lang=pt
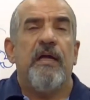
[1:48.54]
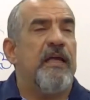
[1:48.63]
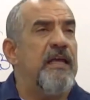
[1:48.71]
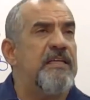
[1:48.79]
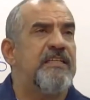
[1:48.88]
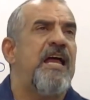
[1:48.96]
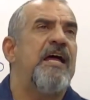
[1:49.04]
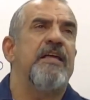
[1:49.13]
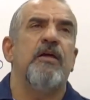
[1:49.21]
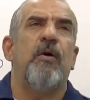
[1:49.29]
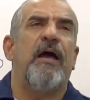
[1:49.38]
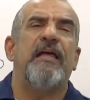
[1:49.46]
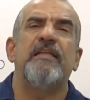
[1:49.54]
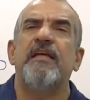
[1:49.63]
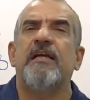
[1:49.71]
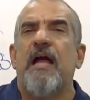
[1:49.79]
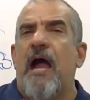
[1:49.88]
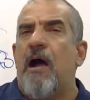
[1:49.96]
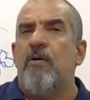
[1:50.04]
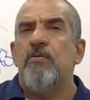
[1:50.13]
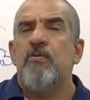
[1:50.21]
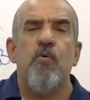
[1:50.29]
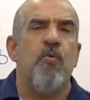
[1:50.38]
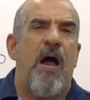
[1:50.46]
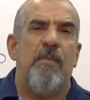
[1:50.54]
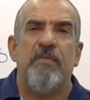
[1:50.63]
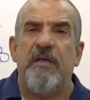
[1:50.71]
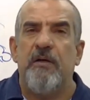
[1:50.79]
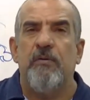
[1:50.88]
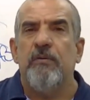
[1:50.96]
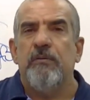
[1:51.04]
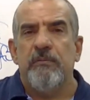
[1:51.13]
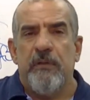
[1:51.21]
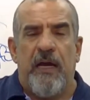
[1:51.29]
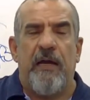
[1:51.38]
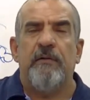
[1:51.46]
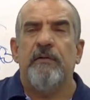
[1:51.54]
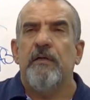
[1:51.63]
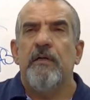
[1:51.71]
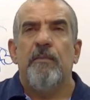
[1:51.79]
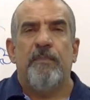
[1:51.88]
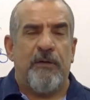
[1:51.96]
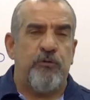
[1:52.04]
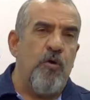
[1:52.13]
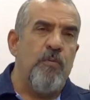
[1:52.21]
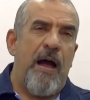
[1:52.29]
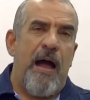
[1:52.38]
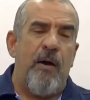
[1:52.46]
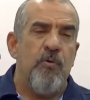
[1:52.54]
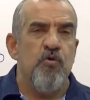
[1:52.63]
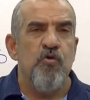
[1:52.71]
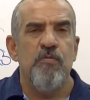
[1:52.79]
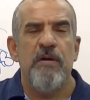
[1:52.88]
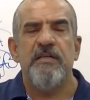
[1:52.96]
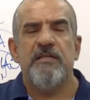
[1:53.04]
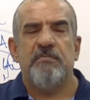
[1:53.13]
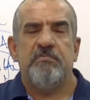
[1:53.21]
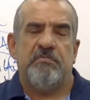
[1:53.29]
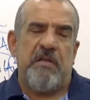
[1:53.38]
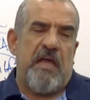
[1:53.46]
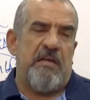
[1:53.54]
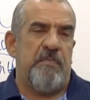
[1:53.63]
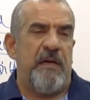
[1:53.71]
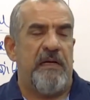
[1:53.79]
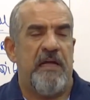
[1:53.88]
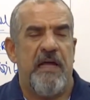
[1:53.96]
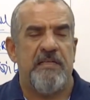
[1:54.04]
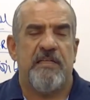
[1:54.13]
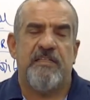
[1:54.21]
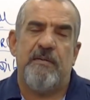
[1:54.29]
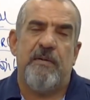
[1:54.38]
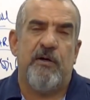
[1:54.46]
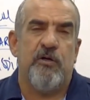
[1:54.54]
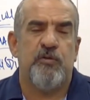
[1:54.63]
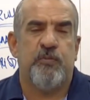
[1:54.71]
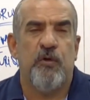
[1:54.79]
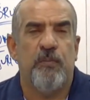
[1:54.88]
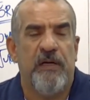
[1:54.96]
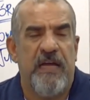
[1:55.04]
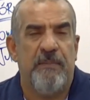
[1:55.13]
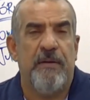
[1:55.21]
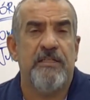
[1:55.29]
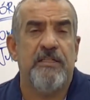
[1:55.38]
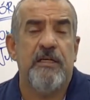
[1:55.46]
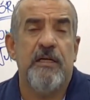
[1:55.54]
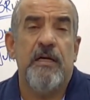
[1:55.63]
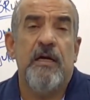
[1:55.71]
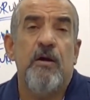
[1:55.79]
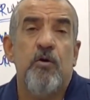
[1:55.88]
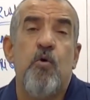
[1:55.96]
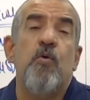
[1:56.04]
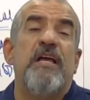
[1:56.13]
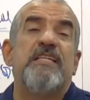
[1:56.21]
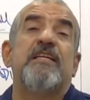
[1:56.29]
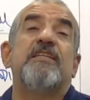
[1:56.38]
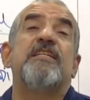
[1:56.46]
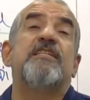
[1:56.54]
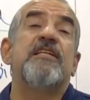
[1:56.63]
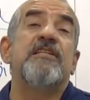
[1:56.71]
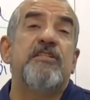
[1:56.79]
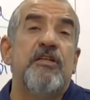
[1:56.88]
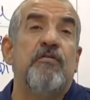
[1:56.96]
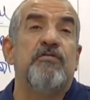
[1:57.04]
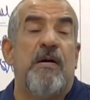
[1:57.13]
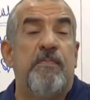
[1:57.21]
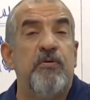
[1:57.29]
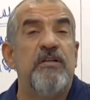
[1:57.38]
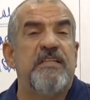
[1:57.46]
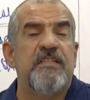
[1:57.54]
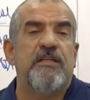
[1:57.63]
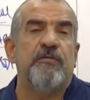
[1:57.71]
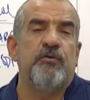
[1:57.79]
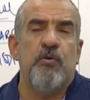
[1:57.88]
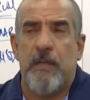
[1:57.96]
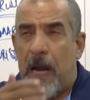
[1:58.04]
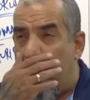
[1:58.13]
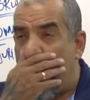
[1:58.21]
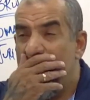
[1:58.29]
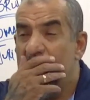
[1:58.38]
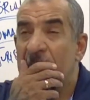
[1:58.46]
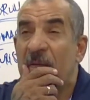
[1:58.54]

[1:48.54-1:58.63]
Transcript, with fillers: E saiu aí de carro com um amigo, né, para tomar umas, aí beleza, sem maiores problemas com esse distintivo da Polícia Civil do carro.